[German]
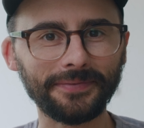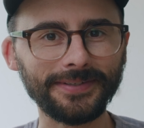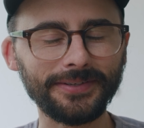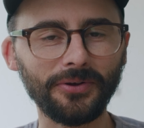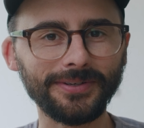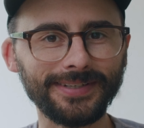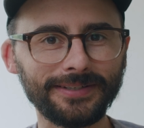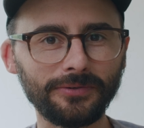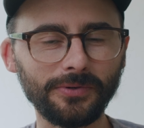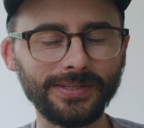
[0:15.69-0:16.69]
diese neue
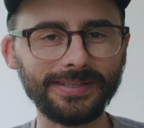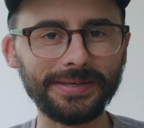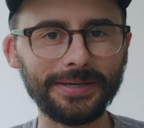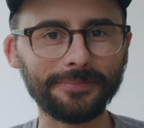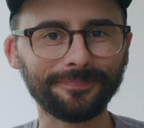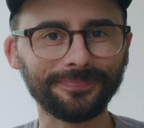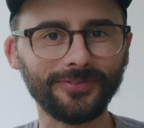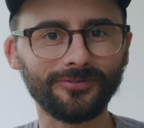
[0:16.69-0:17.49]
Technologie eben